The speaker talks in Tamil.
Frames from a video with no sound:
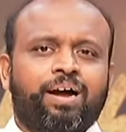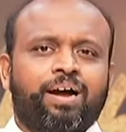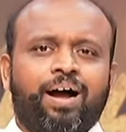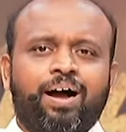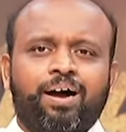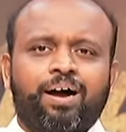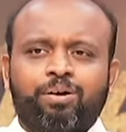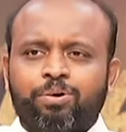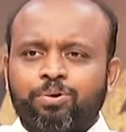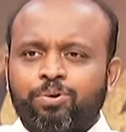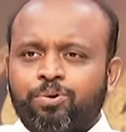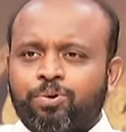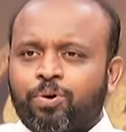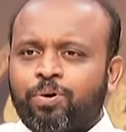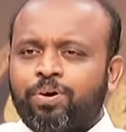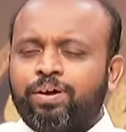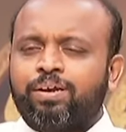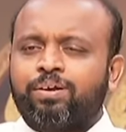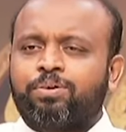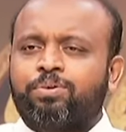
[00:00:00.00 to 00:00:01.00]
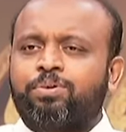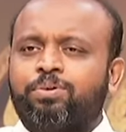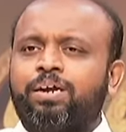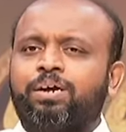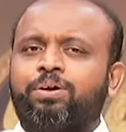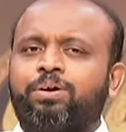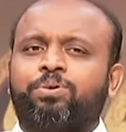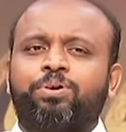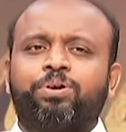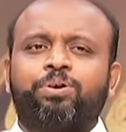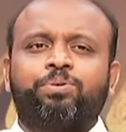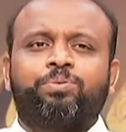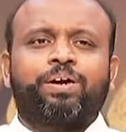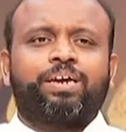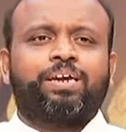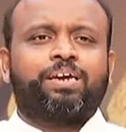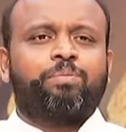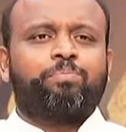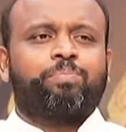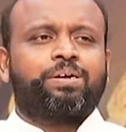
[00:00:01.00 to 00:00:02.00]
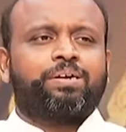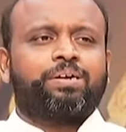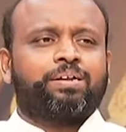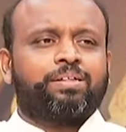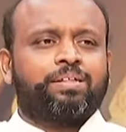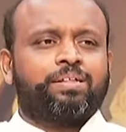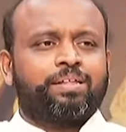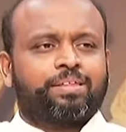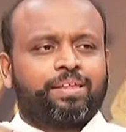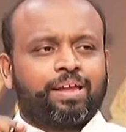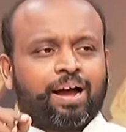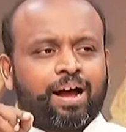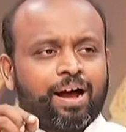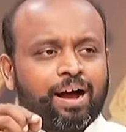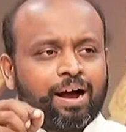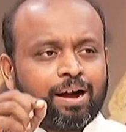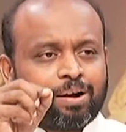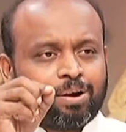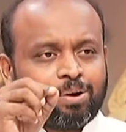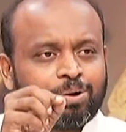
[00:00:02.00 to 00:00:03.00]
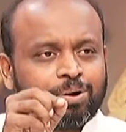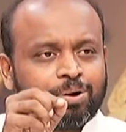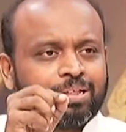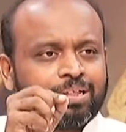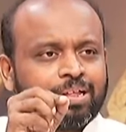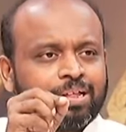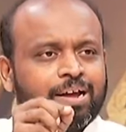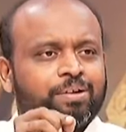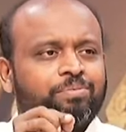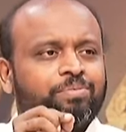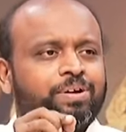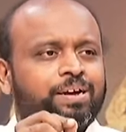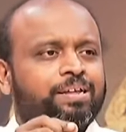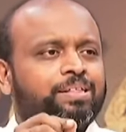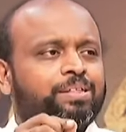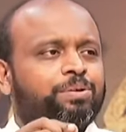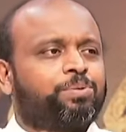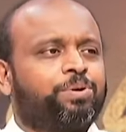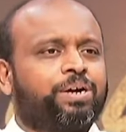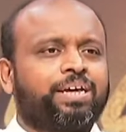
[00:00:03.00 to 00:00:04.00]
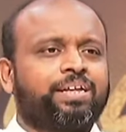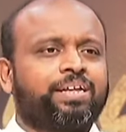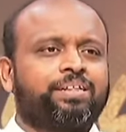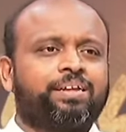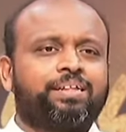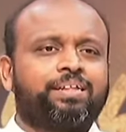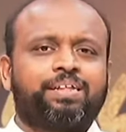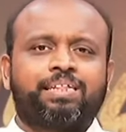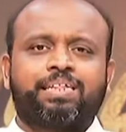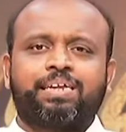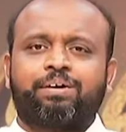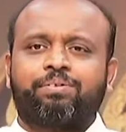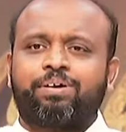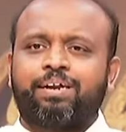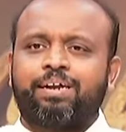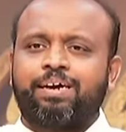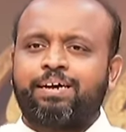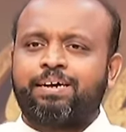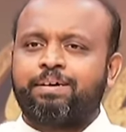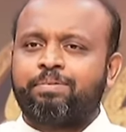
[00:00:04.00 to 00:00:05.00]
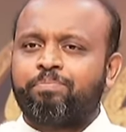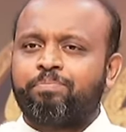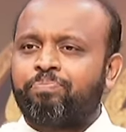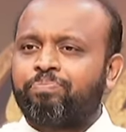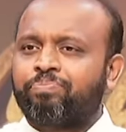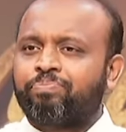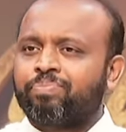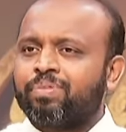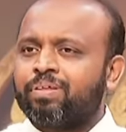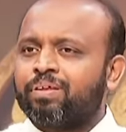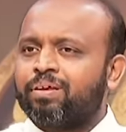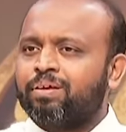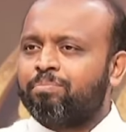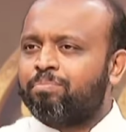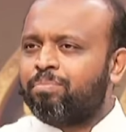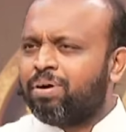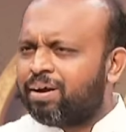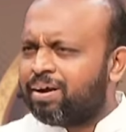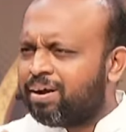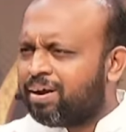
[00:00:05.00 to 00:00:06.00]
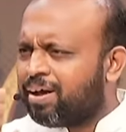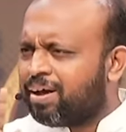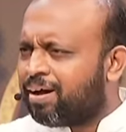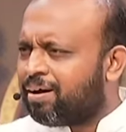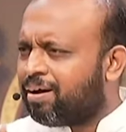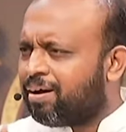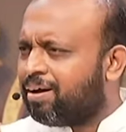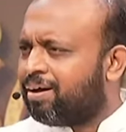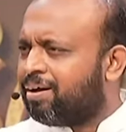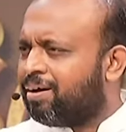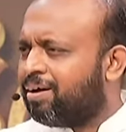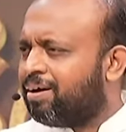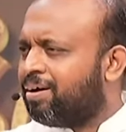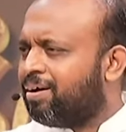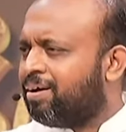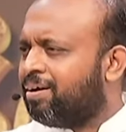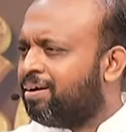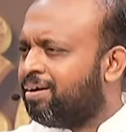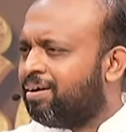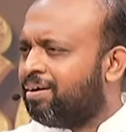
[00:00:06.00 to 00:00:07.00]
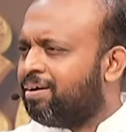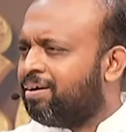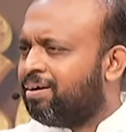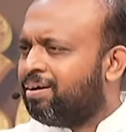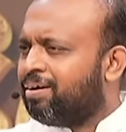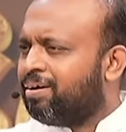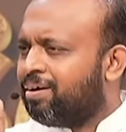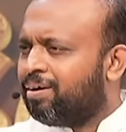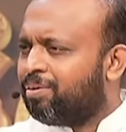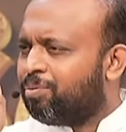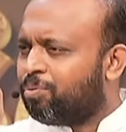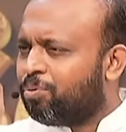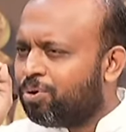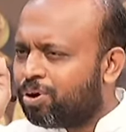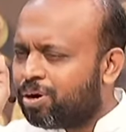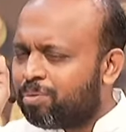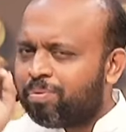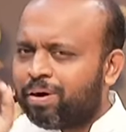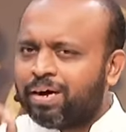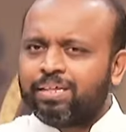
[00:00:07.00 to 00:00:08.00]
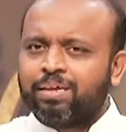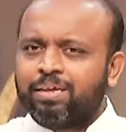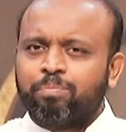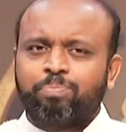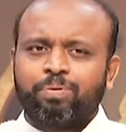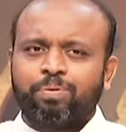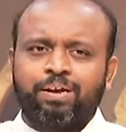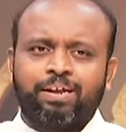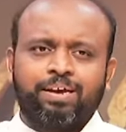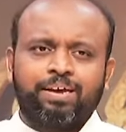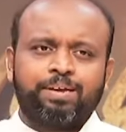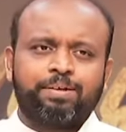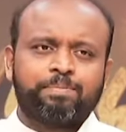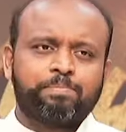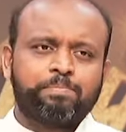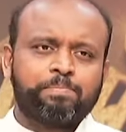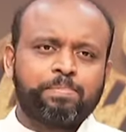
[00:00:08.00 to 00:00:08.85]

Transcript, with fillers: தாகோன் கோயிலுக்குள்ளே கொண்டு வைக்கப்பட்டது தாகோனு தான் விழுந்து உடைந்ததே தவிர மன்னா ஒரு பாதிப்பில்லை